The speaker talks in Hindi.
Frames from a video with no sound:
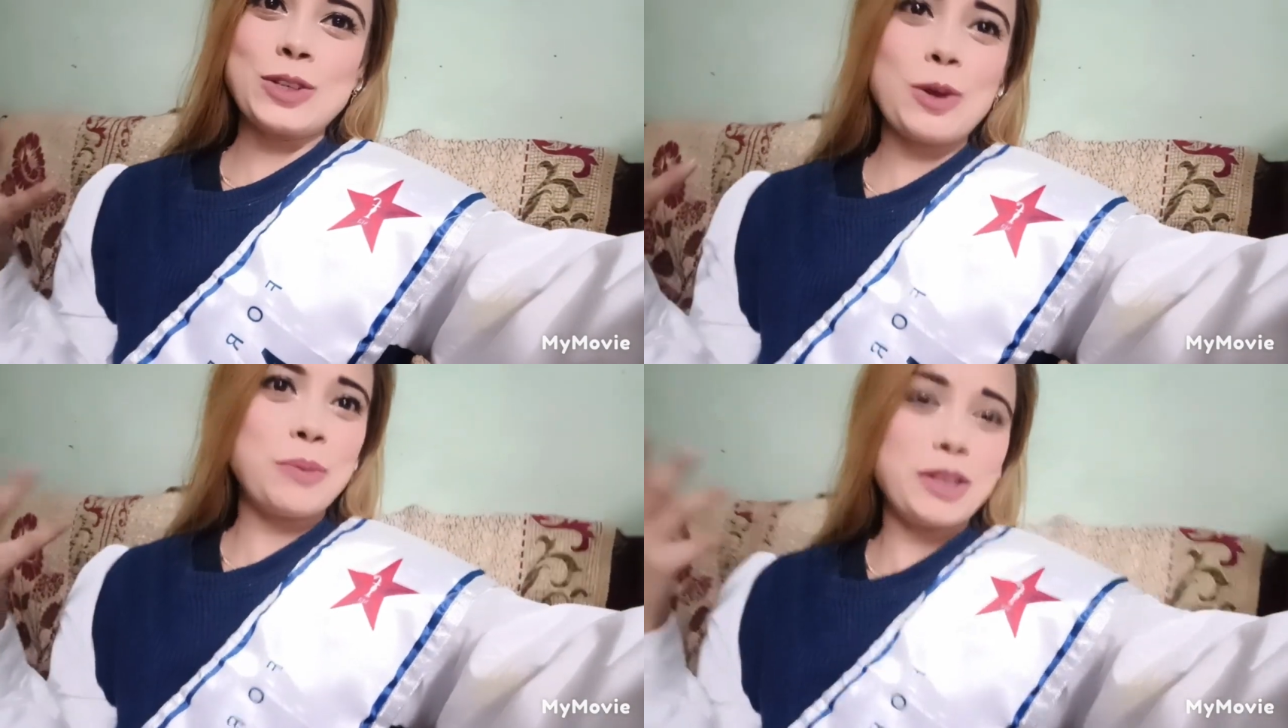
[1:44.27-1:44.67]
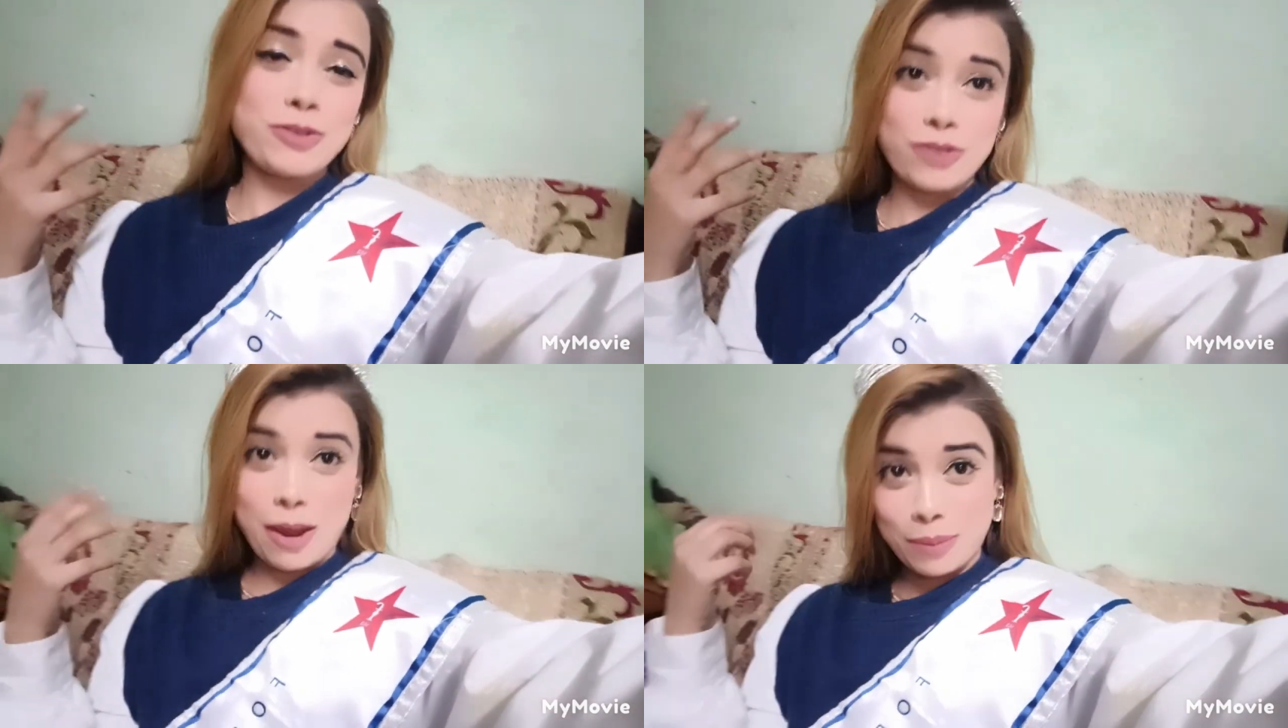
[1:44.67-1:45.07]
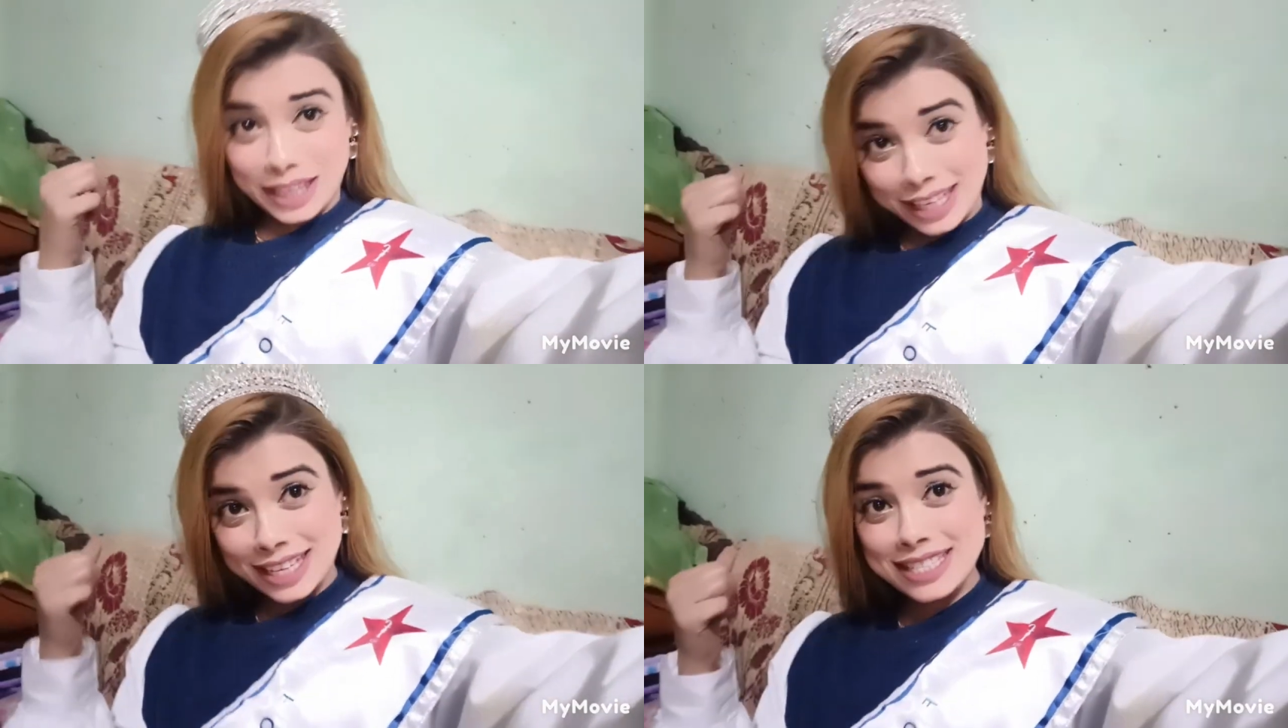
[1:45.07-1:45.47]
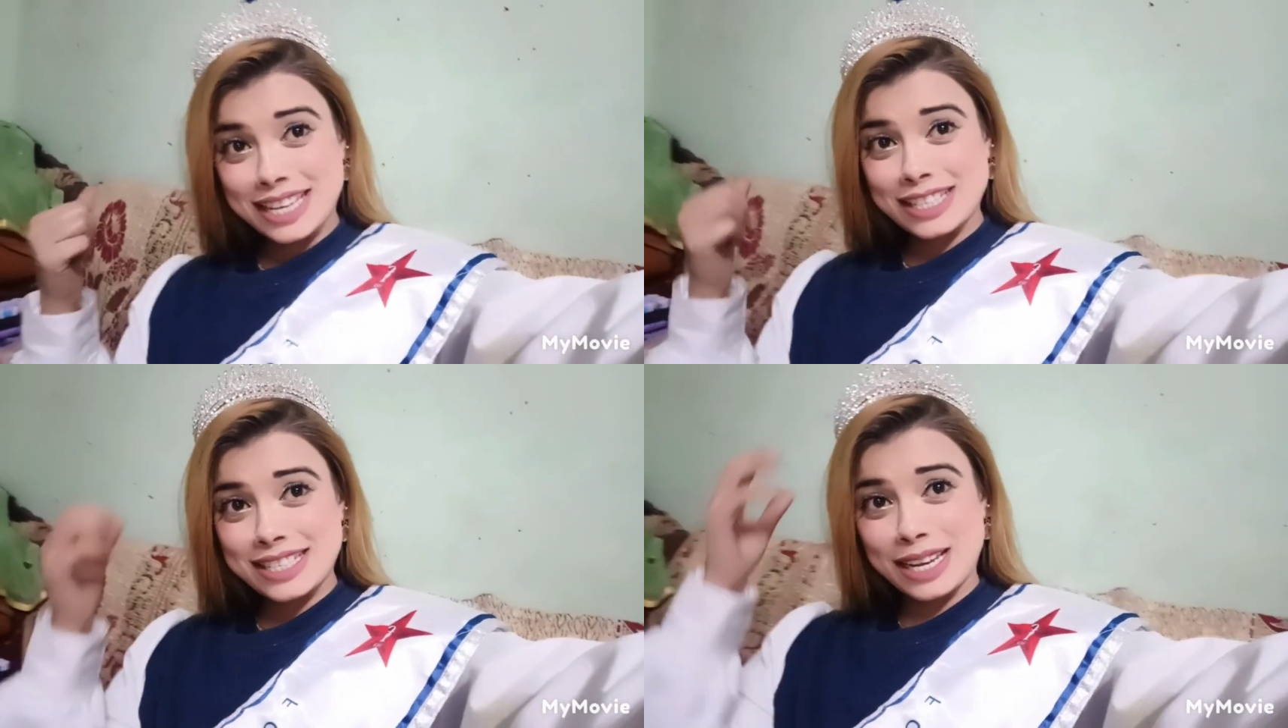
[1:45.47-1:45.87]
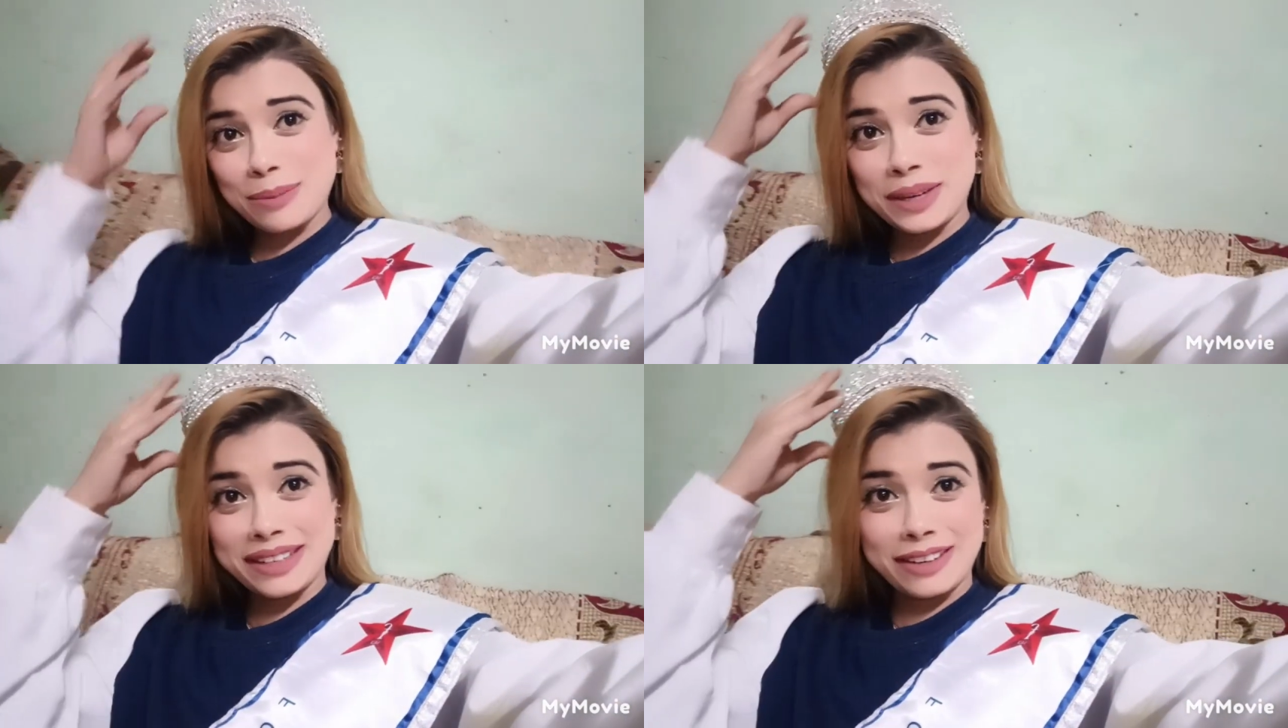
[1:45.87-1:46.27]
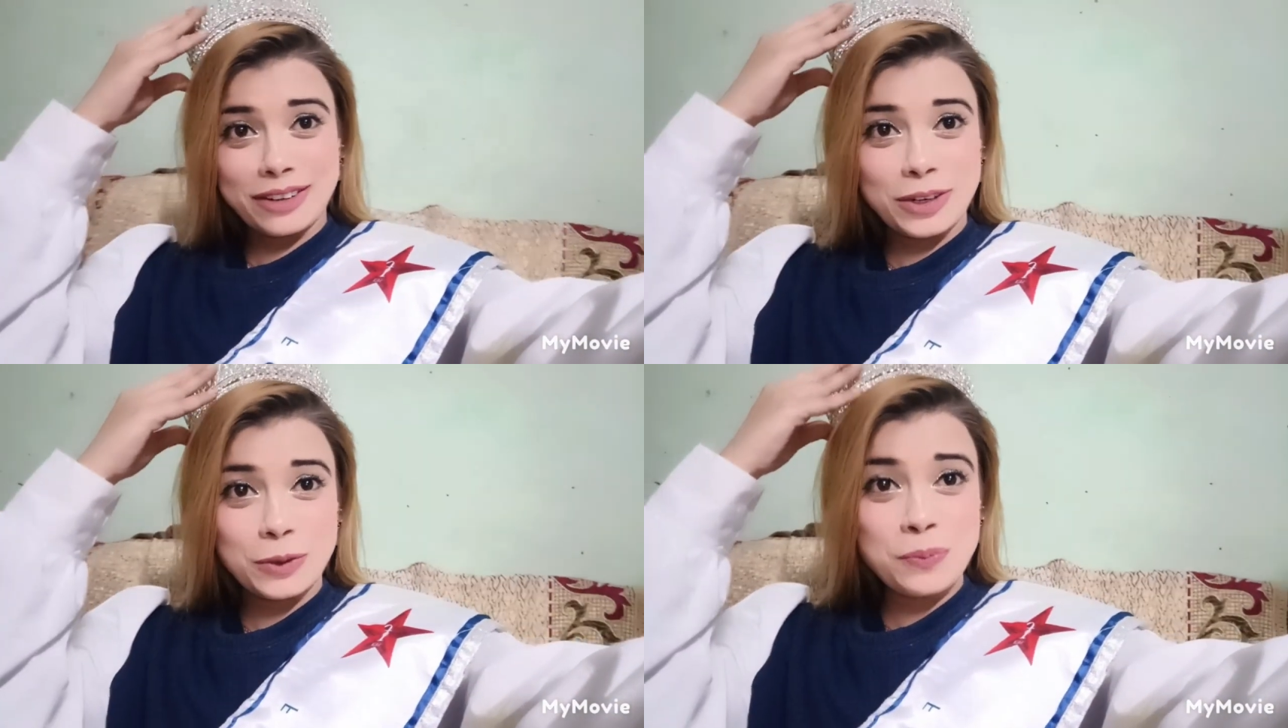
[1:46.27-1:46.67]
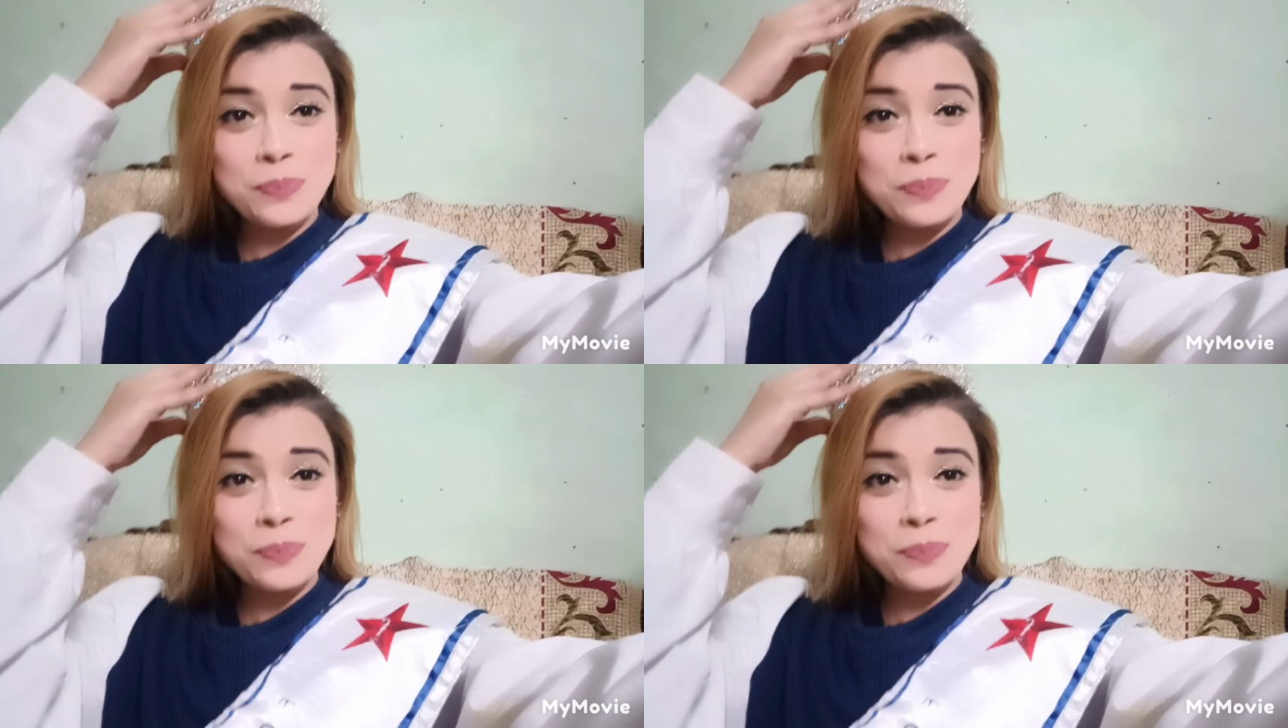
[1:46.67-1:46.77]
को अपनी फैमिली के ही साथ सेलिब्रेट कर रही हूँ